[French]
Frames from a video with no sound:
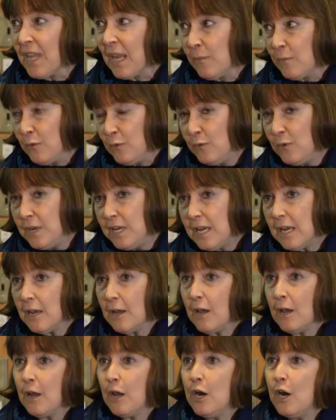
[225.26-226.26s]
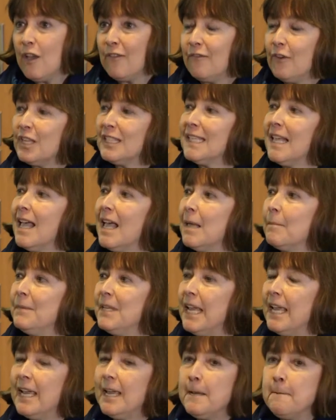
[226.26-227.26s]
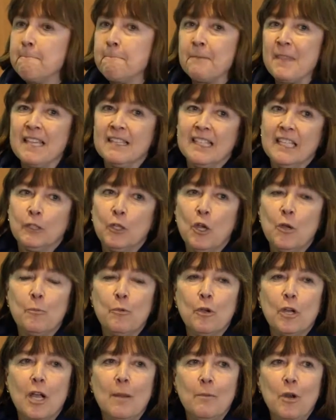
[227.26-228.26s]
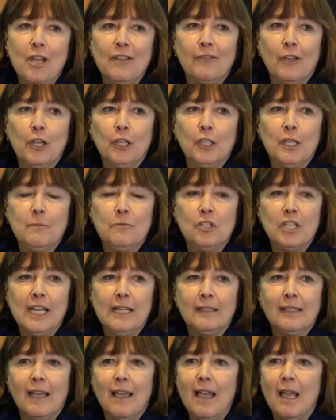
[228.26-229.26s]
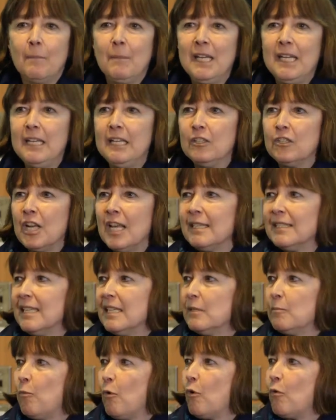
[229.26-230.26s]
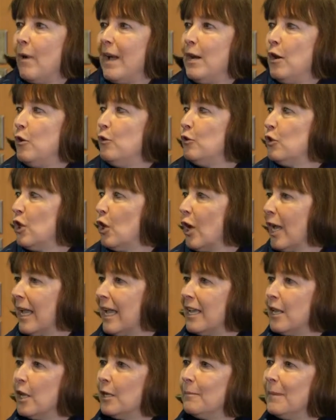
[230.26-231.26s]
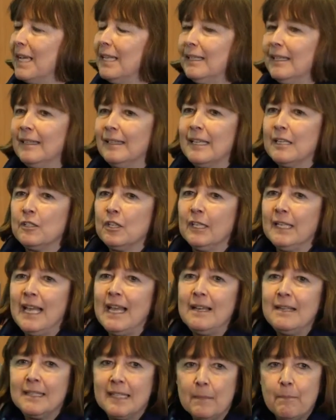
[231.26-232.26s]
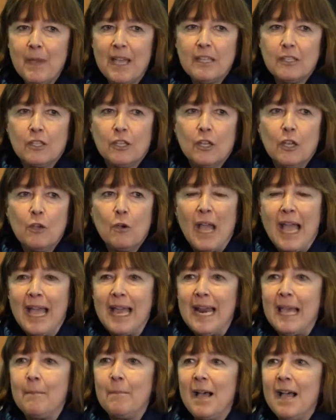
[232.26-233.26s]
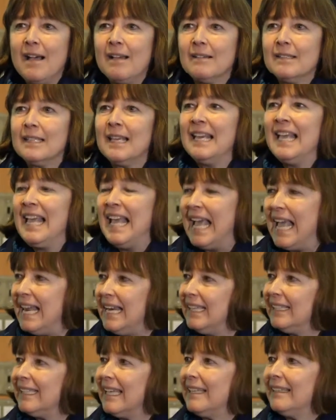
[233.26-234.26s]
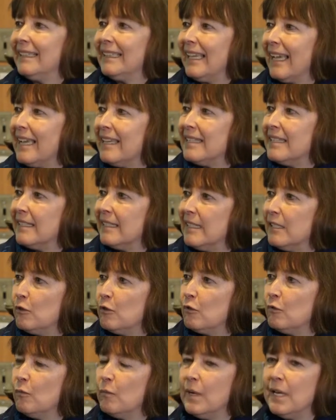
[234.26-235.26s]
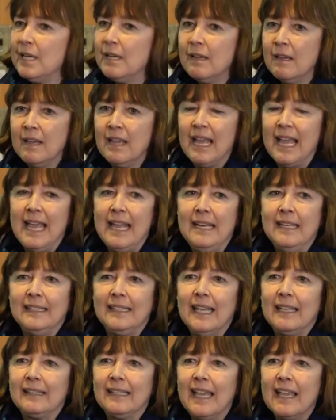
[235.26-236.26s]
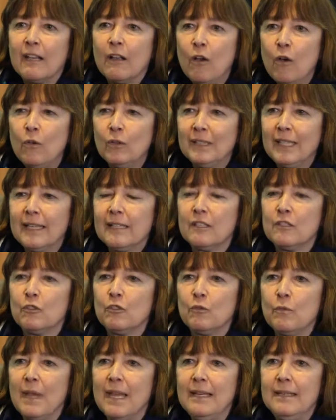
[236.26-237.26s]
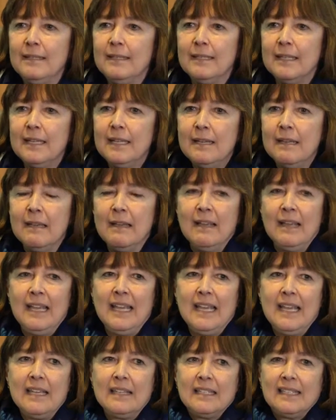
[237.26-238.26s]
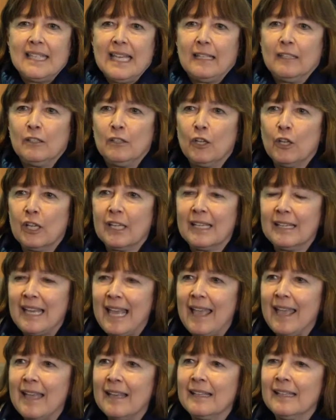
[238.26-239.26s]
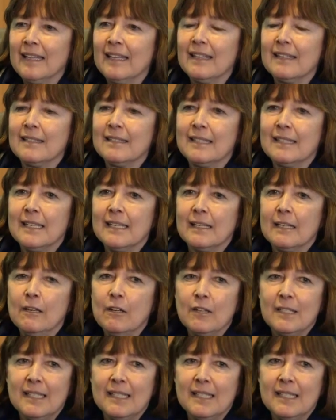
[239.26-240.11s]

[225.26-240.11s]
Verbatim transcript: Puis, euh, le faisant bien, c'est un peu comme l'œuvre de Michel Tremblay. Les gens disent pourquoi elle a eu ce rayonnement international. C'est parce que, à la base, elle était très située, elle était très contextualisée. Et cette caractéristique-là,